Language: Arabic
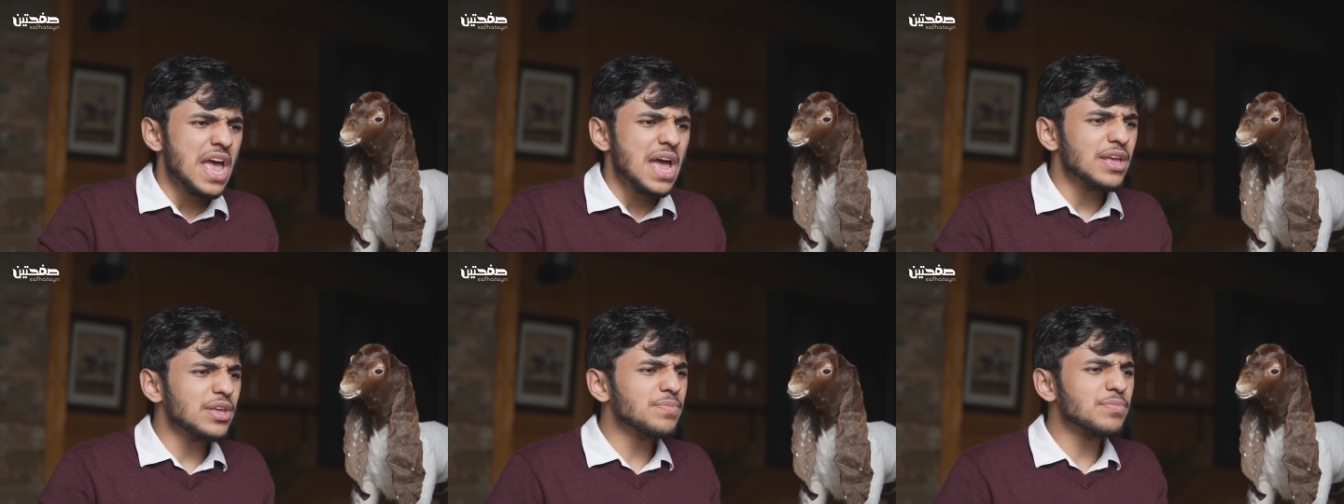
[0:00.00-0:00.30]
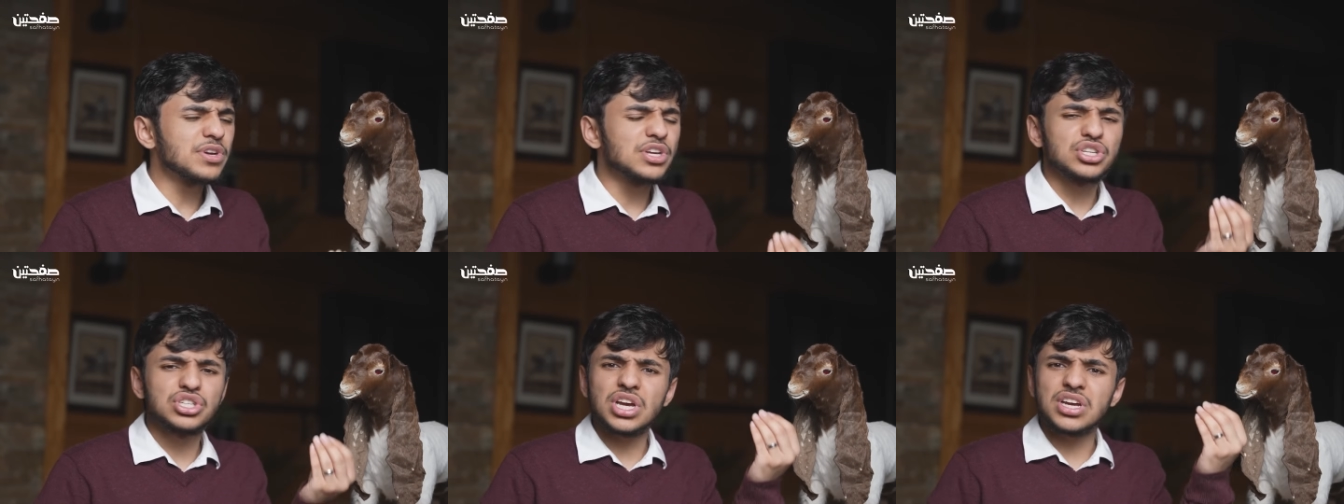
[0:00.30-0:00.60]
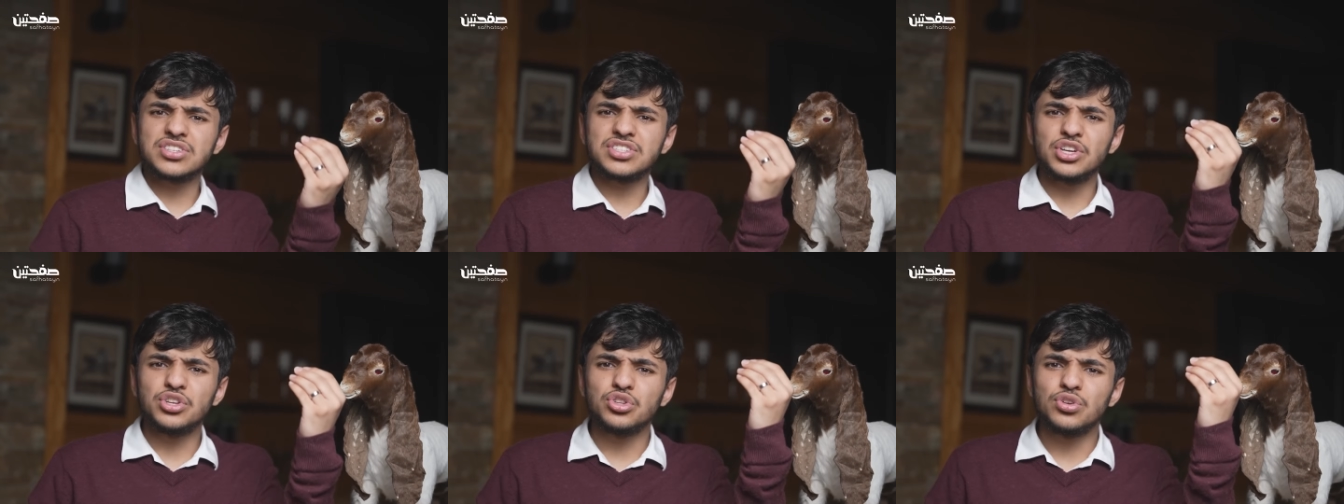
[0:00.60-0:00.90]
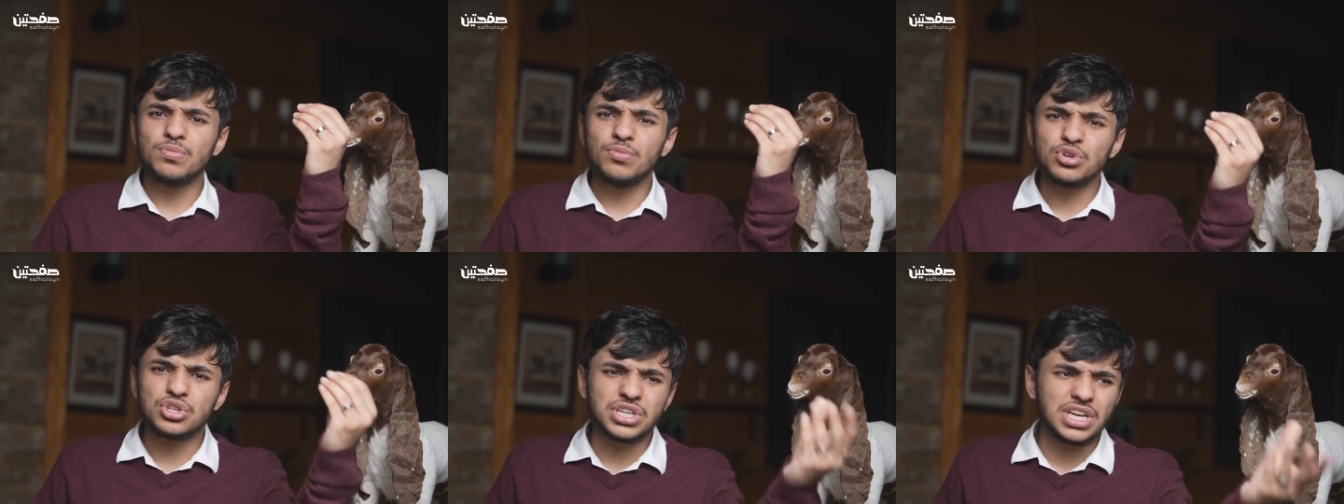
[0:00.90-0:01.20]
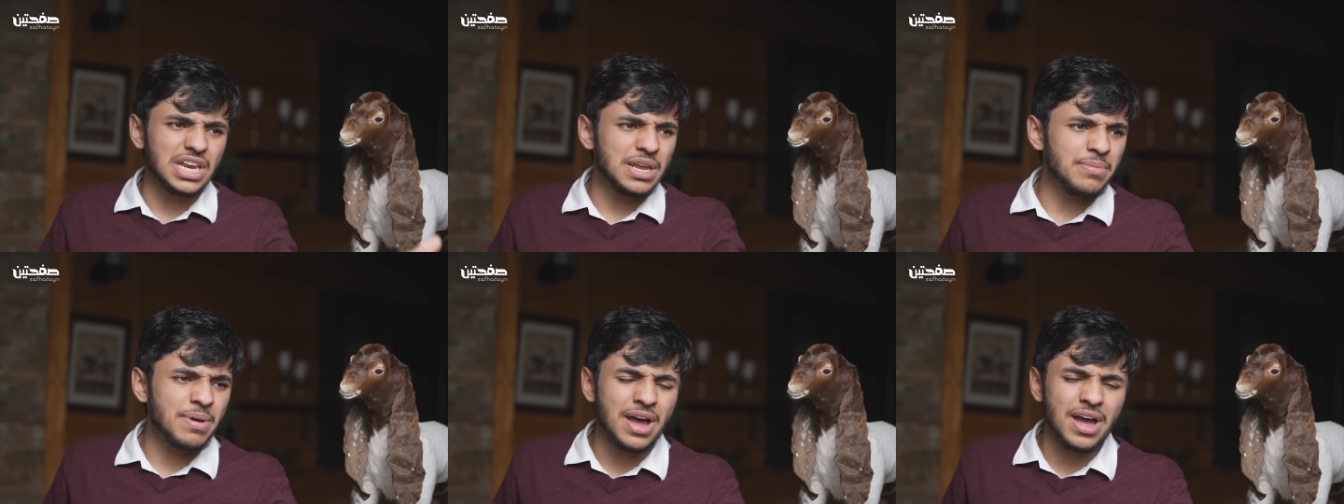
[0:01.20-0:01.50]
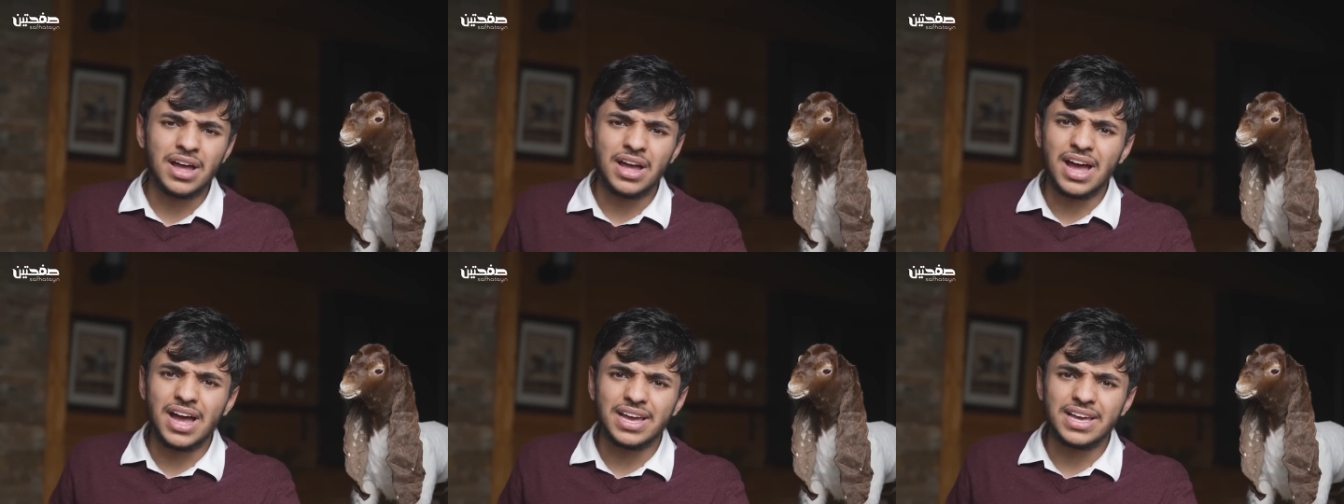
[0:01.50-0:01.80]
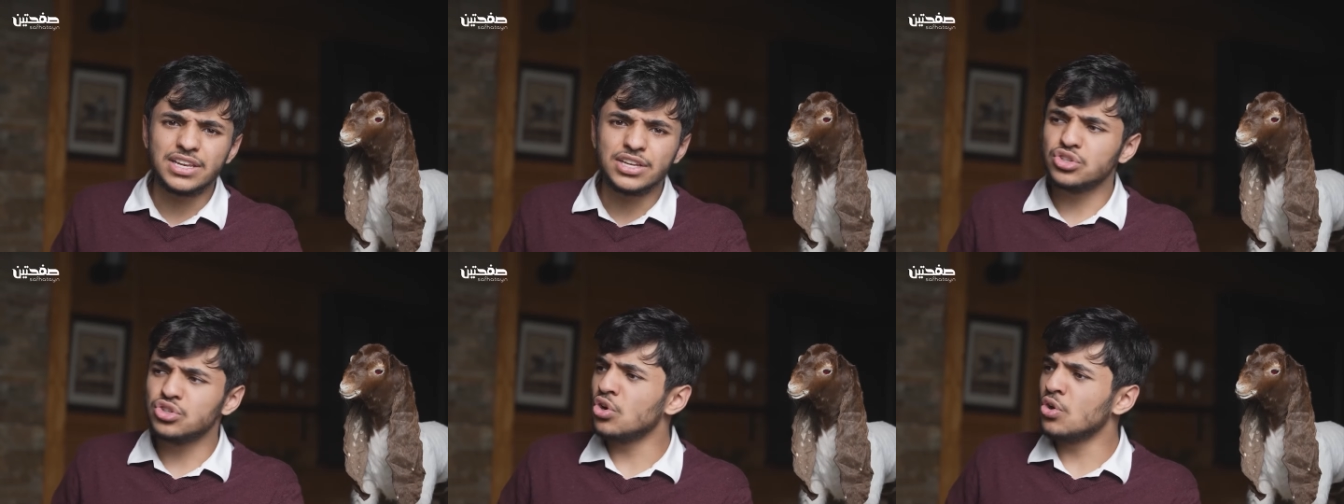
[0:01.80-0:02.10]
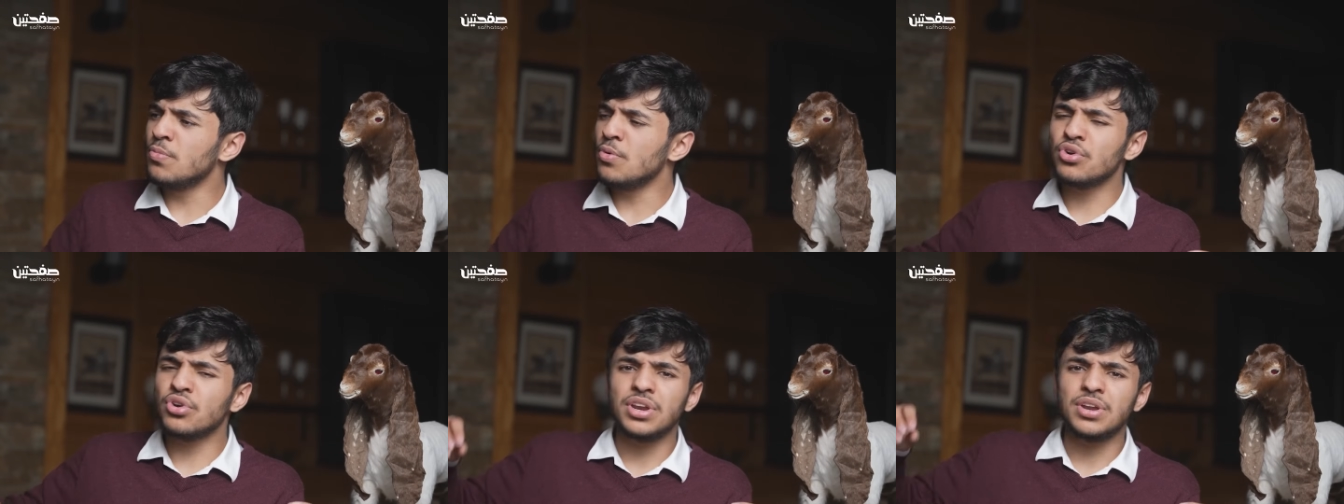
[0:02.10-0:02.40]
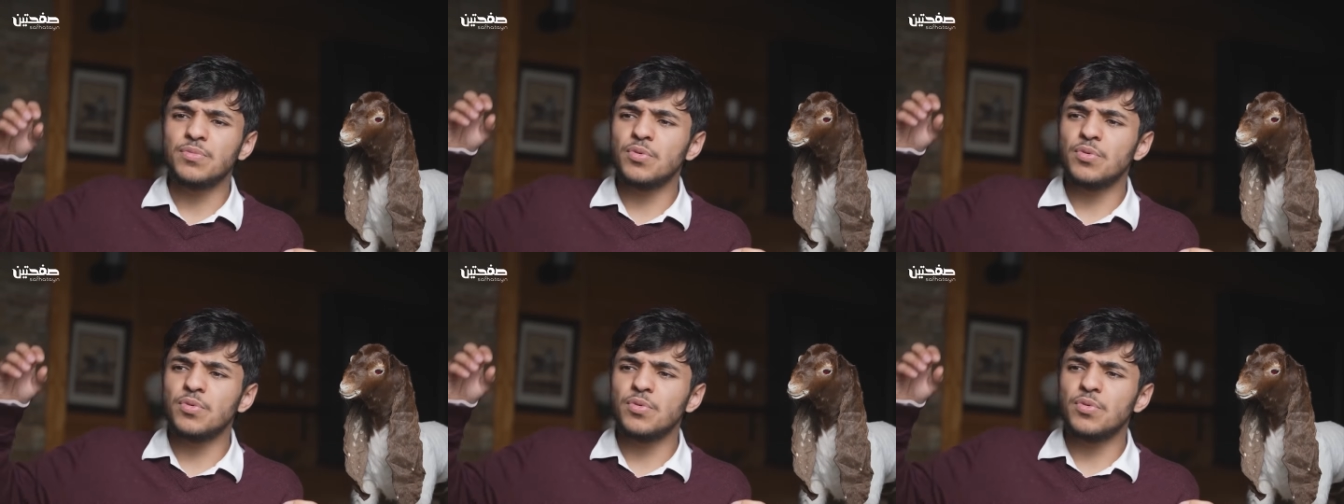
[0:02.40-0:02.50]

يمكن شخص عنده مشكله مع عائلته بكره